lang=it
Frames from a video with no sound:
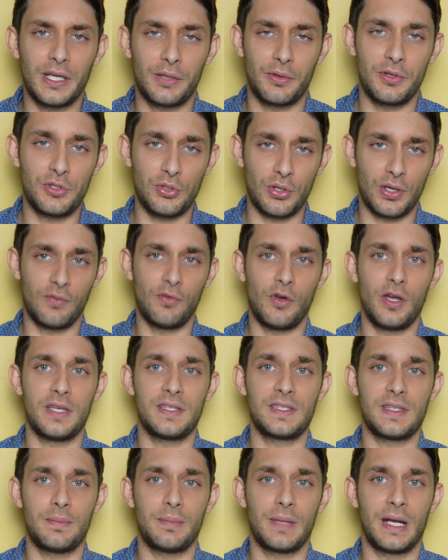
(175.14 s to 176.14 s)
È questo che vuoi
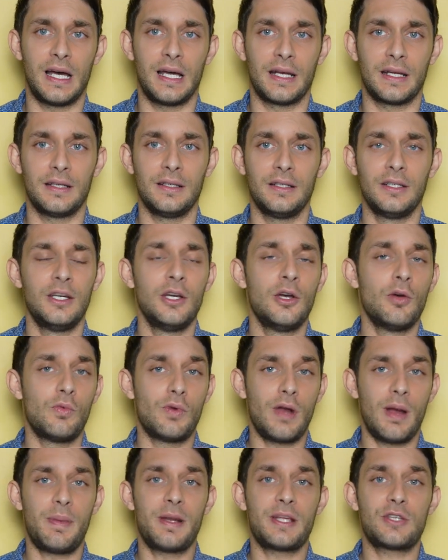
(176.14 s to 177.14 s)
sembrare?
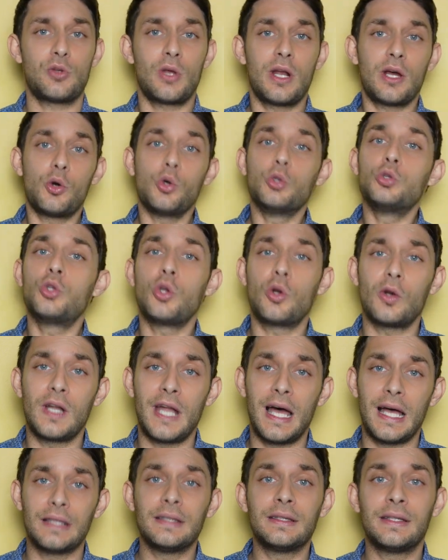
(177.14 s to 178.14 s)
Una persona
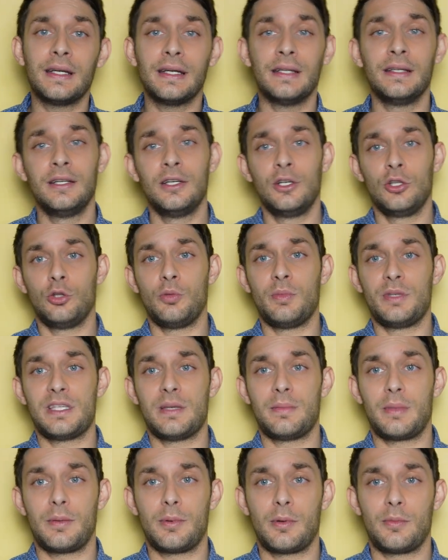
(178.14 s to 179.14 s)
controllante? Non mi
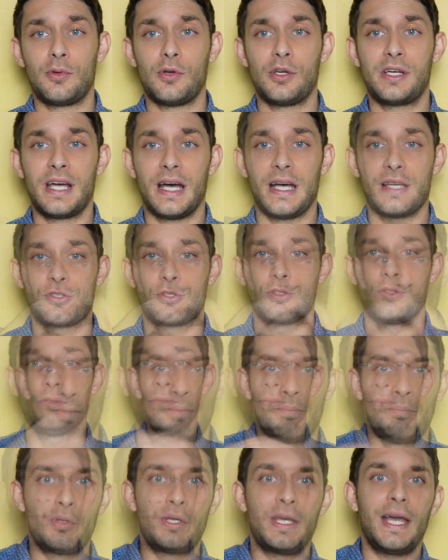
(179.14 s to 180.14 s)
sembra proprio il caso.
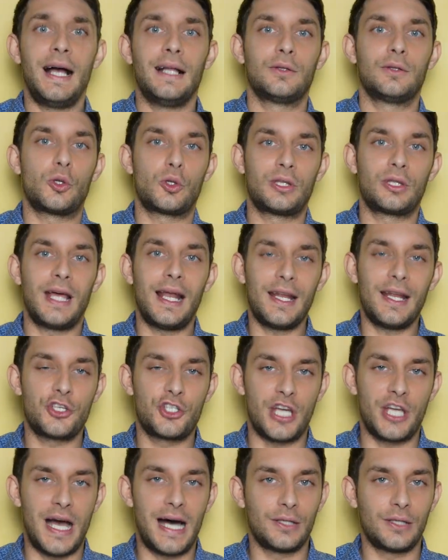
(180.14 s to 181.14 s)
Più che altro,
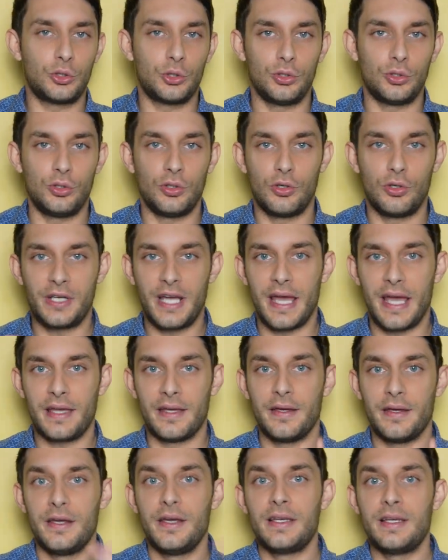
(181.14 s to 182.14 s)
tralasciato,
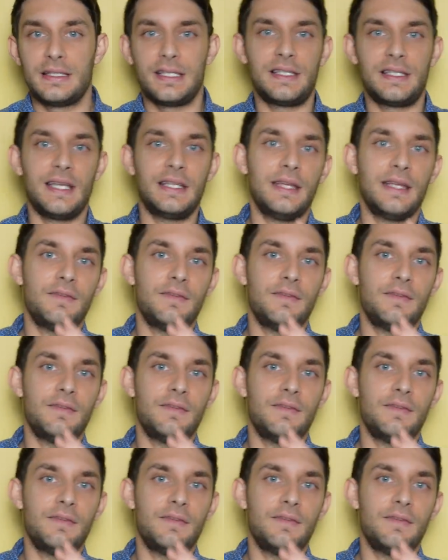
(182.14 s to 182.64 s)
ok, se siete